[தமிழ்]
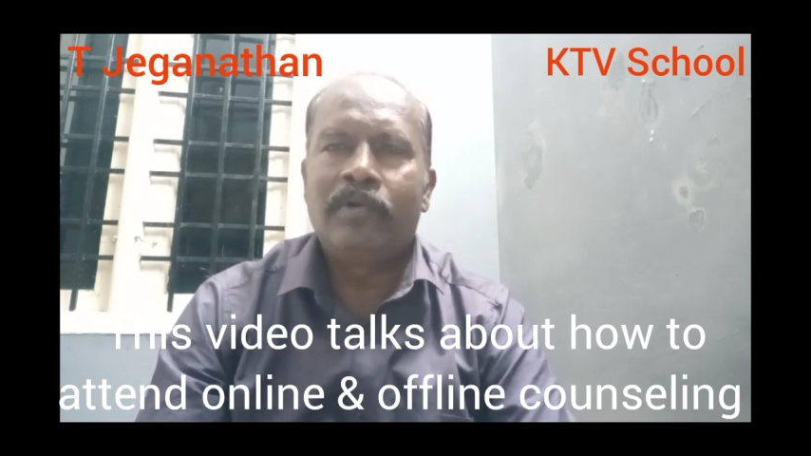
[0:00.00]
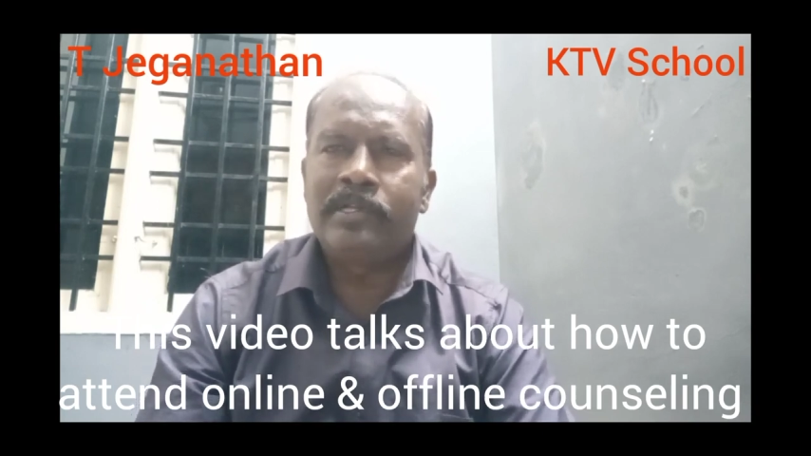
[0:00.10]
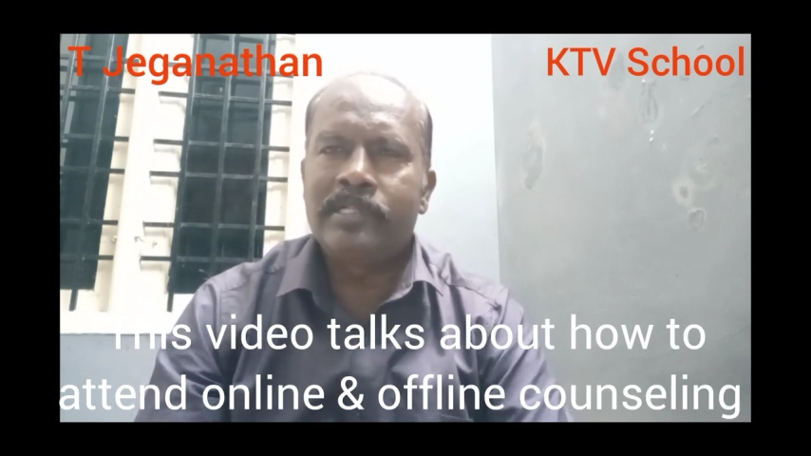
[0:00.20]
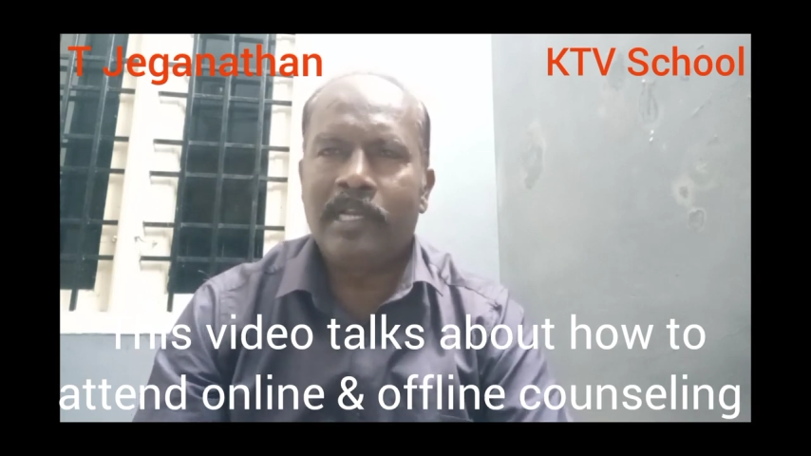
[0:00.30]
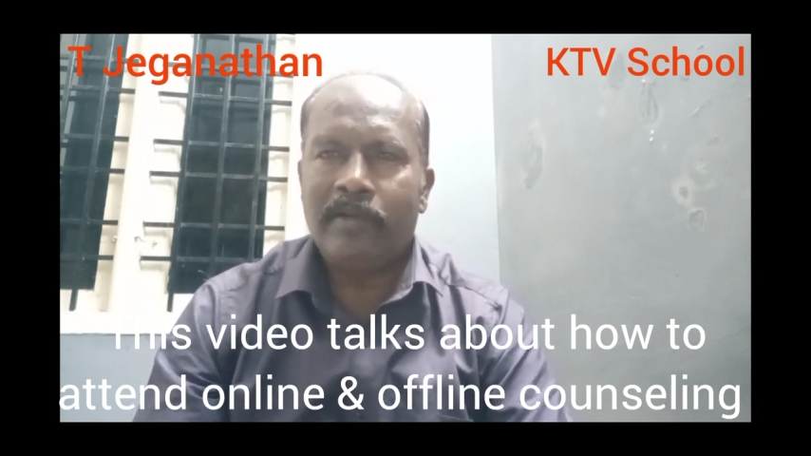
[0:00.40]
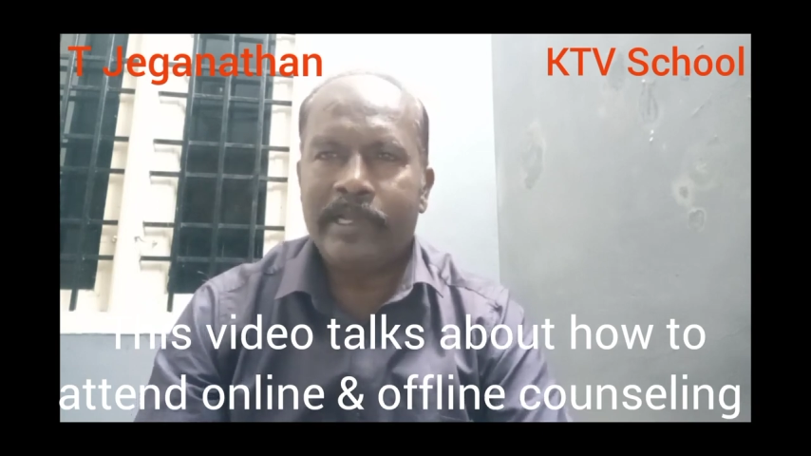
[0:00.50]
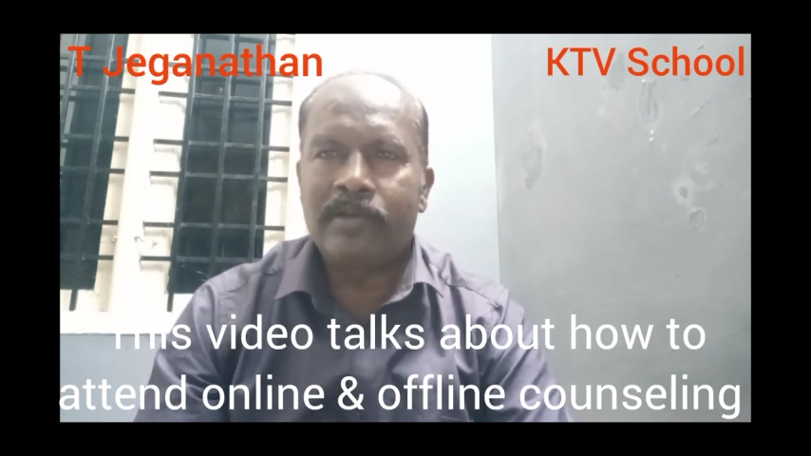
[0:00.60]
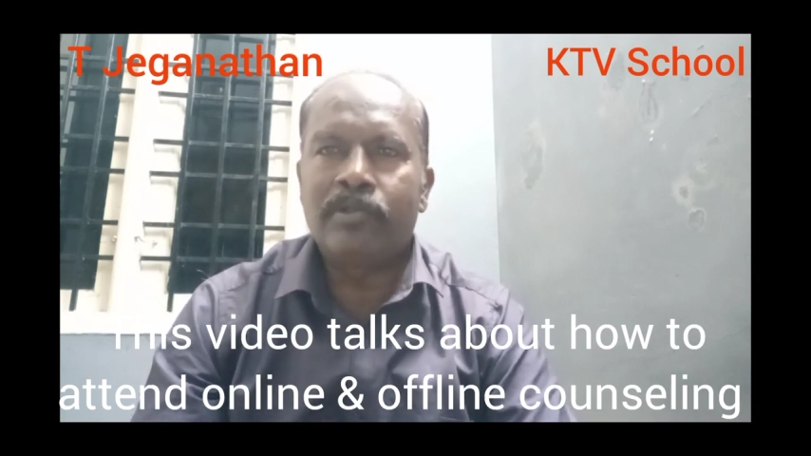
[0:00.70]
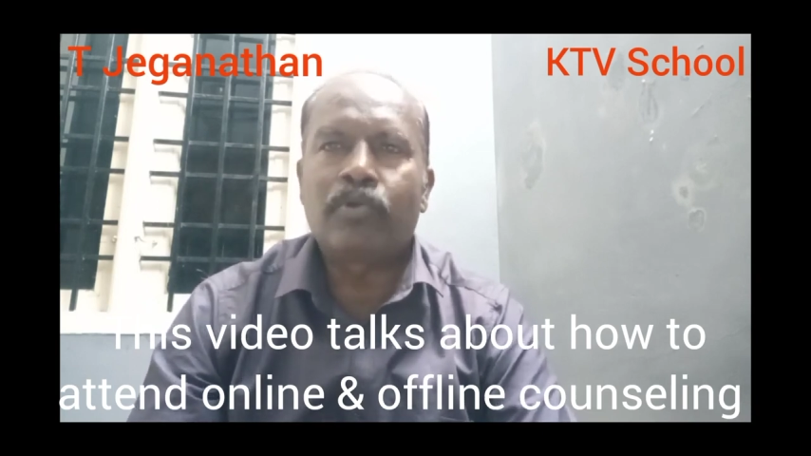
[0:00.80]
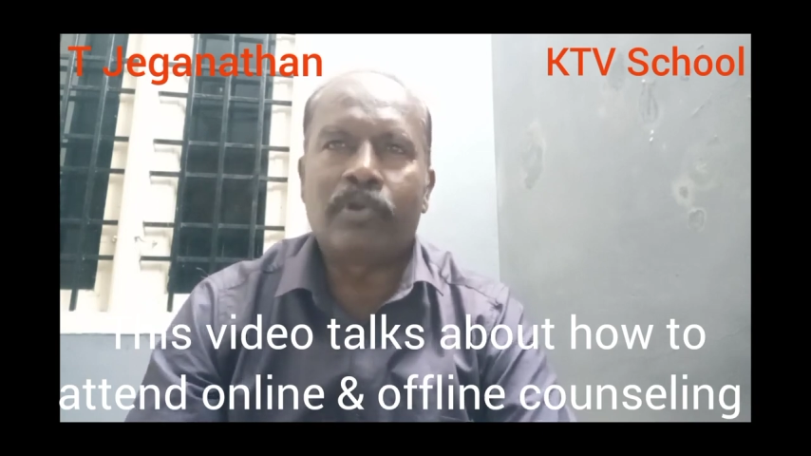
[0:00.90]
ஒரிஜினலும்
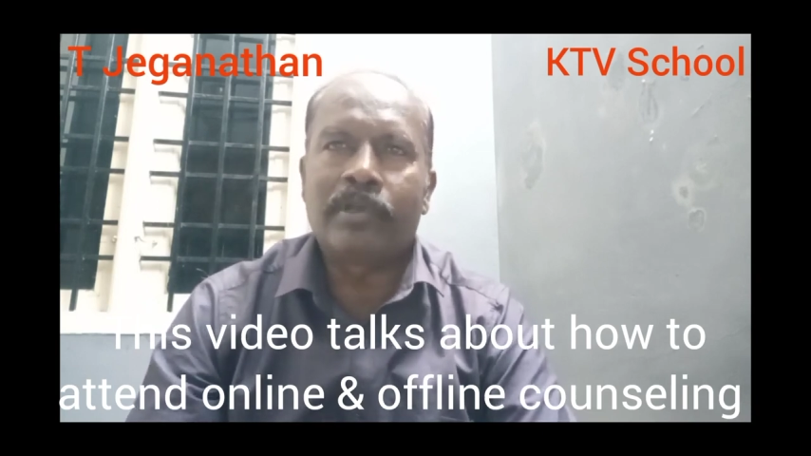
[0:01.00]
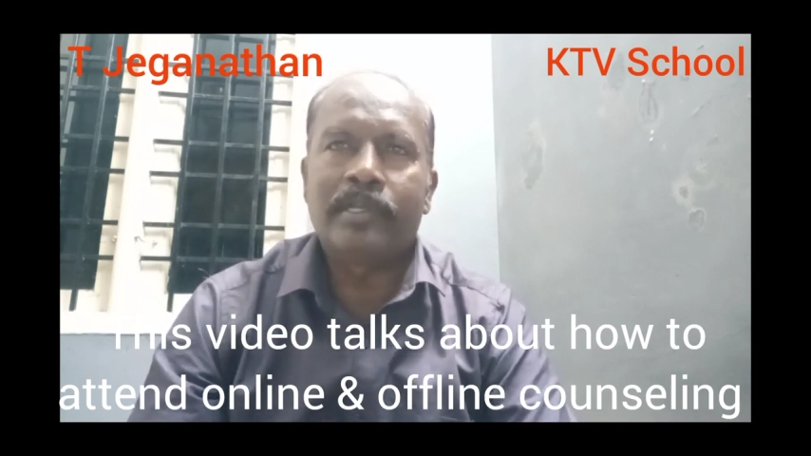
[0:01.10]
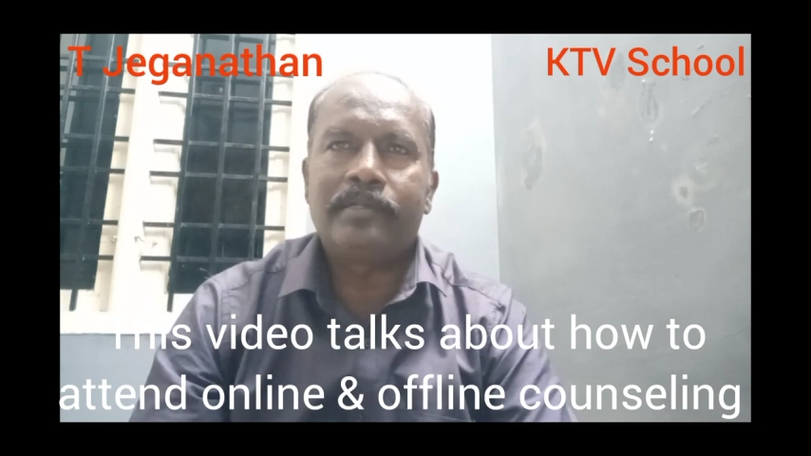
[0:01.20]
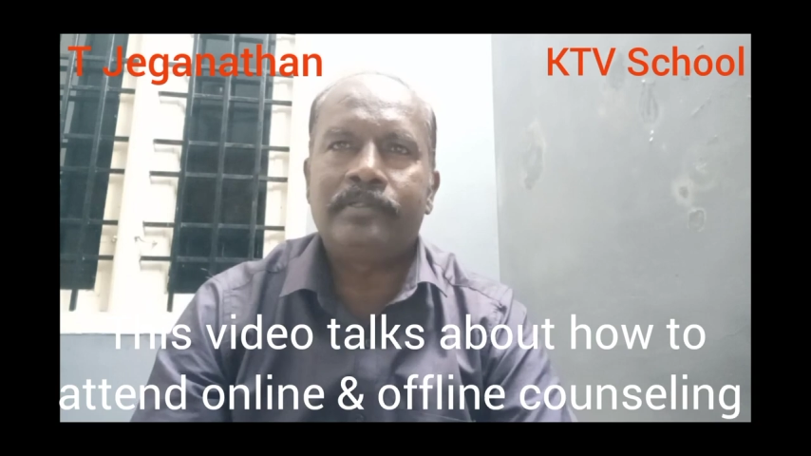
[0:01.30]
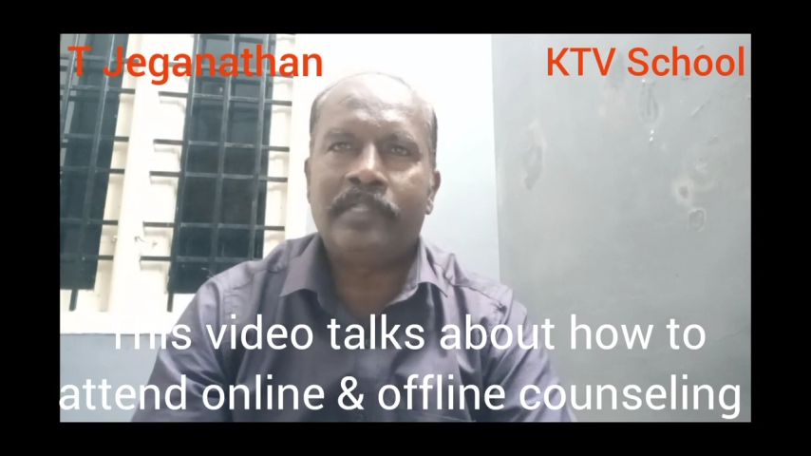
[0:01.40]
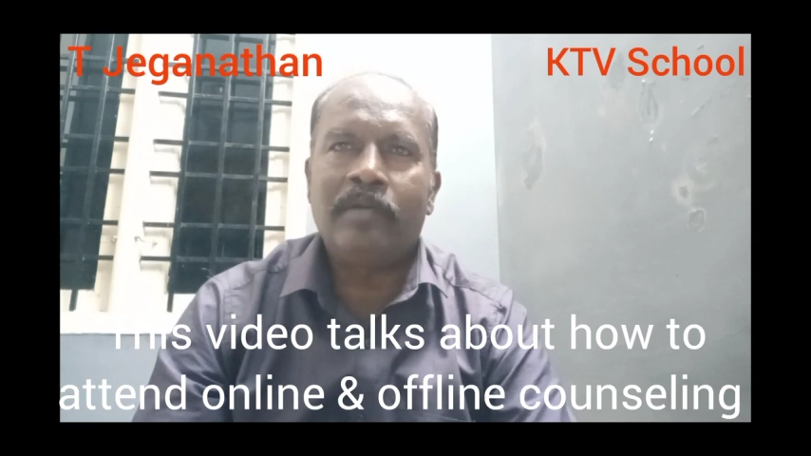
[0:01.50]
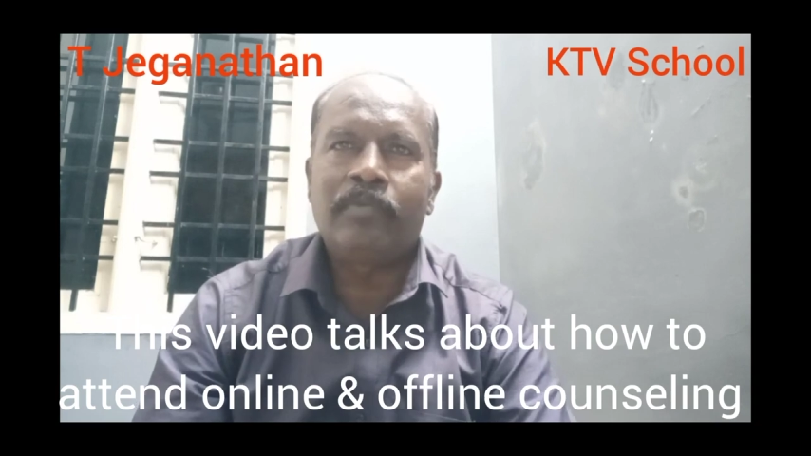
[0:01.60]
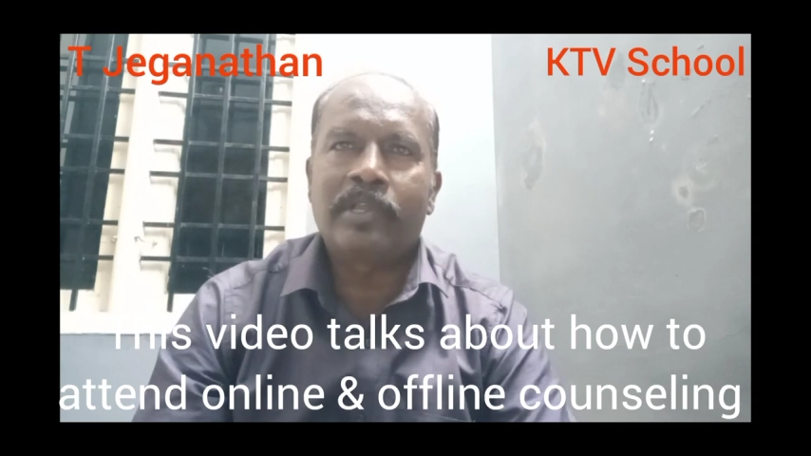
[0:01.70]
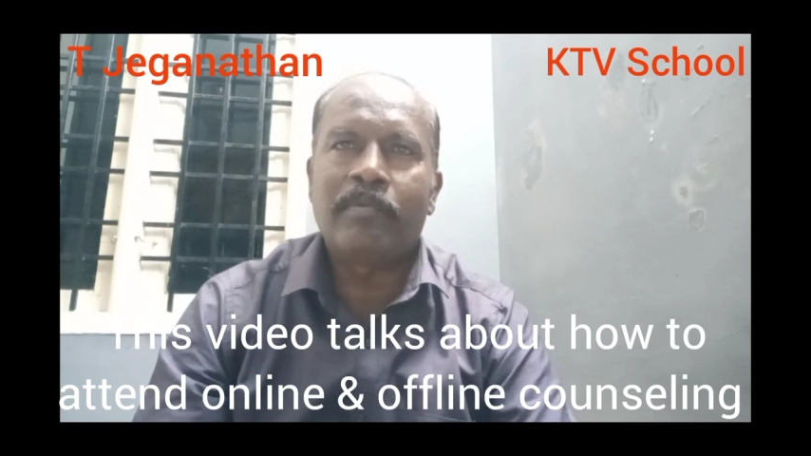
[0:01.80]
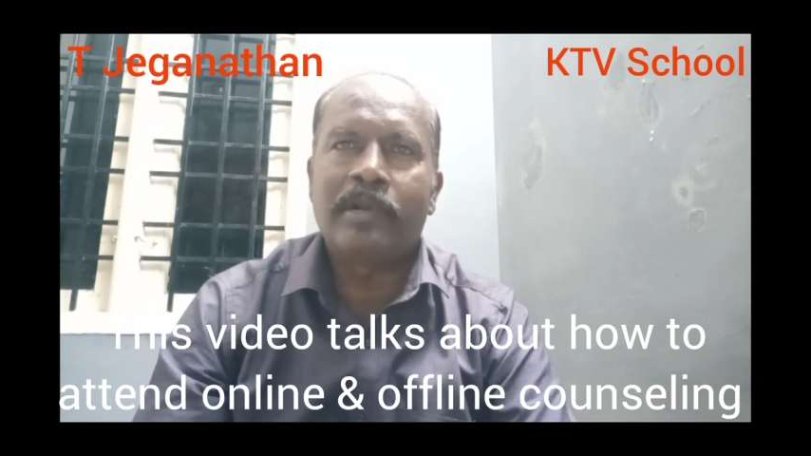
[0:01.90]
வாங்கிட்டு வந்து கொடுங்க இதுதான்
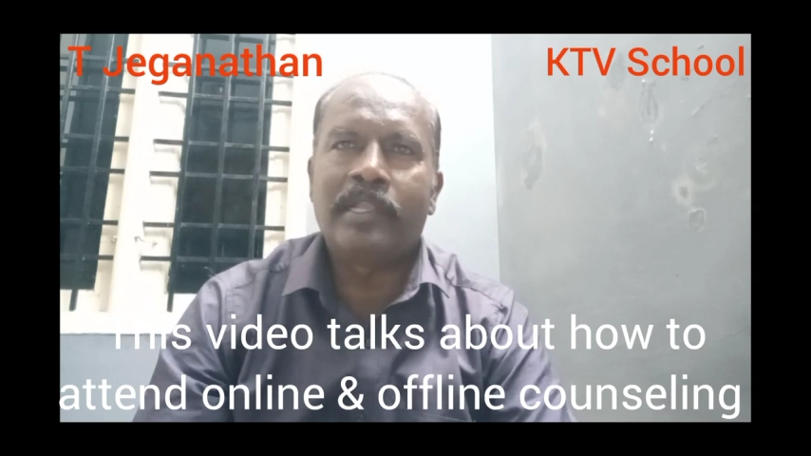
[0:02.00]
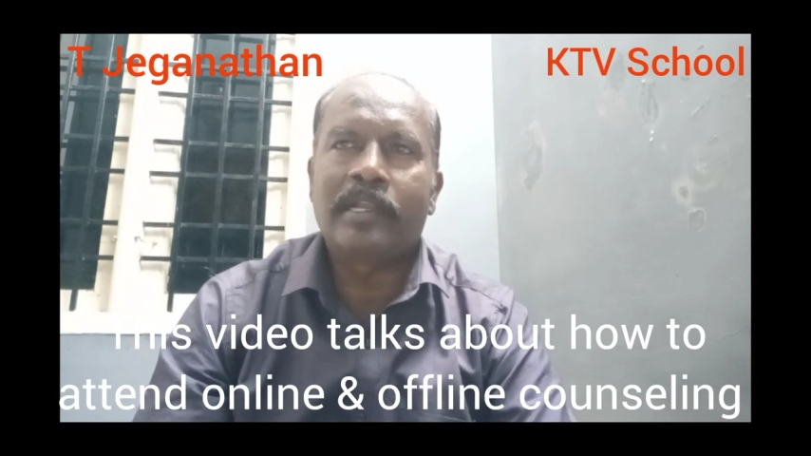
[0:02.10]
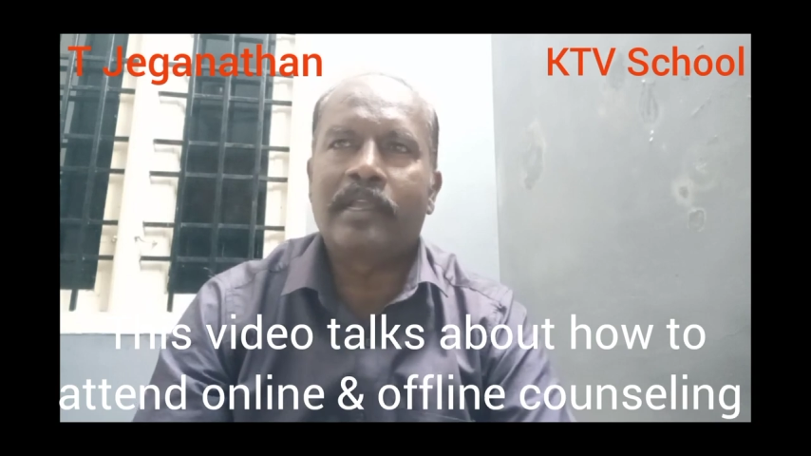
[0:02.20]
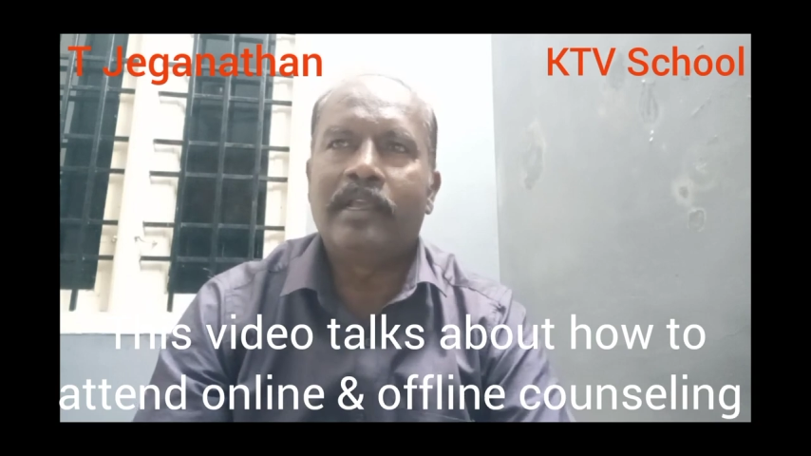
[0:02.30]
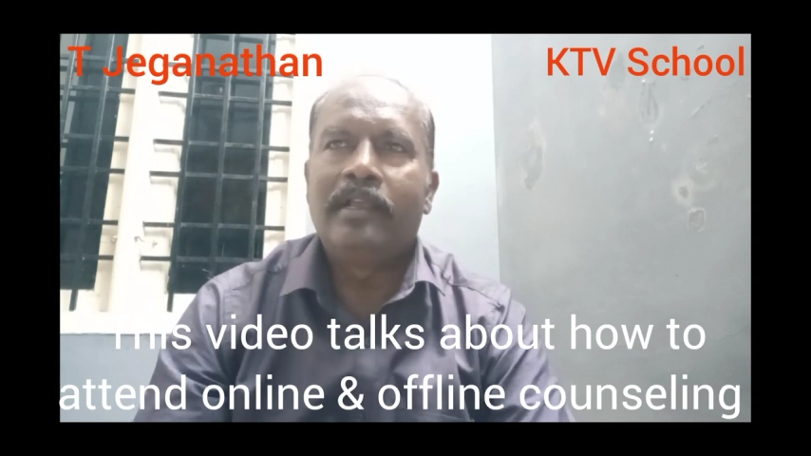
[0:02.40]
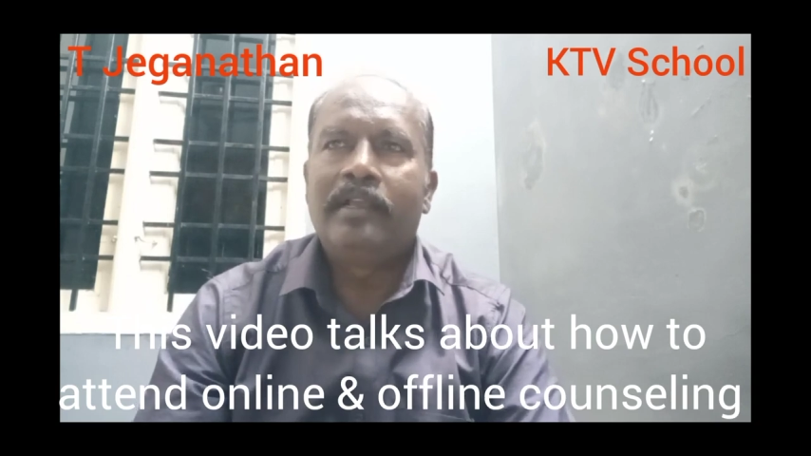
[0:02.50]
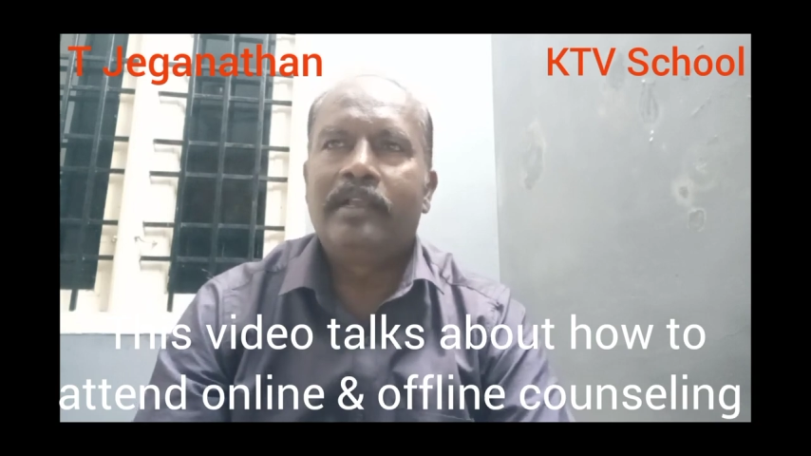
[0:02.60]
முக்கியமானது இருக்குது